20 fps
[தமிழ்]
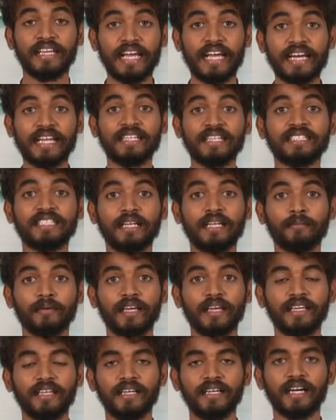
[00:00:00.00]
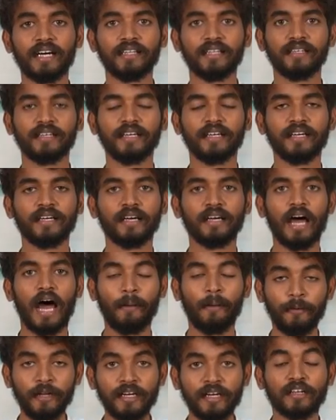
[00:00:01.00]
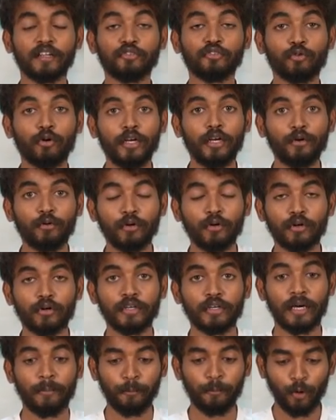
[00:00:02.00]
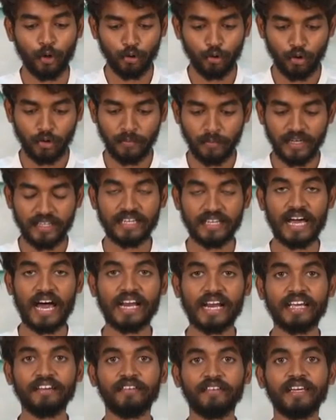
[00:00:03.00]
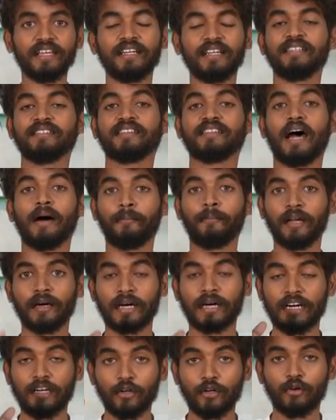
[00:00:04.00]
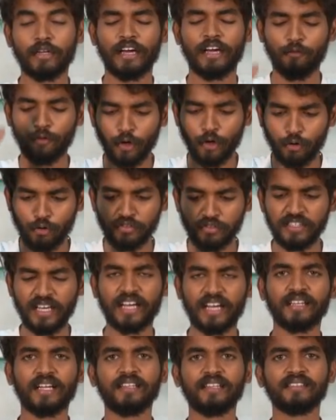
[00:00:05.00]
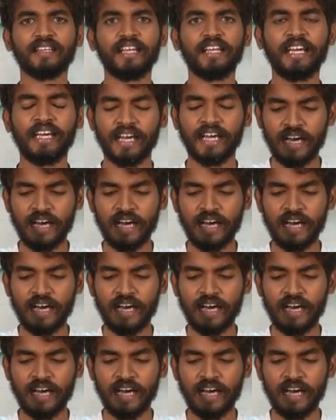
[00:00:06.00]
எனர்ஜி என்பதே இருக்காது அப்படின்றத சொல்லி கொடுக்கணும் எப்போது ஒரு மனிதன் அரை வயிறுக்கு சாப்பிட கற்று எவ்வளோ ருசியாக இருந்தாலும் சரி